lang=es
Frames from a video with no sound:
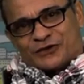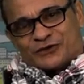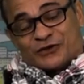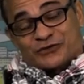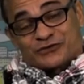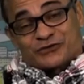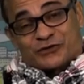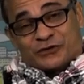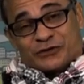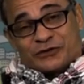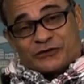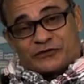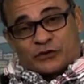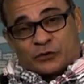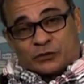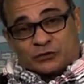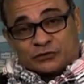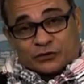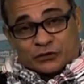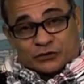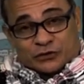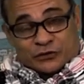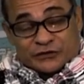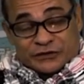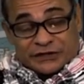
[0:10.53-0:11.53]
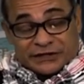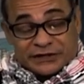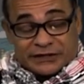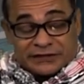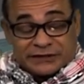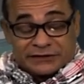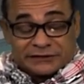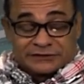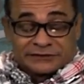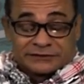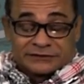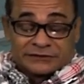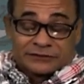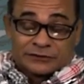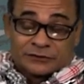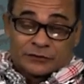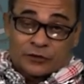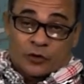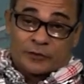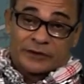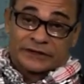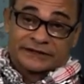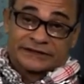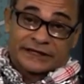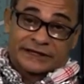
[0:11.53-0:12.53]
Yo soy Segundo Rodríguez,
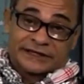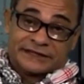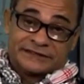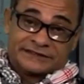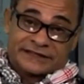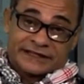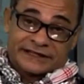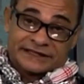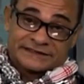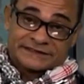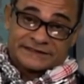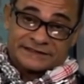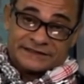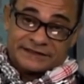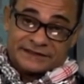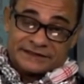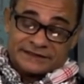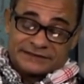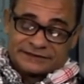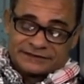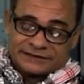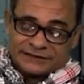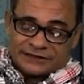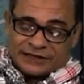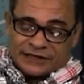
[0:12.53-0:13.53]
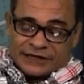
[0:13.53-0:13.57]
comentarista de cine,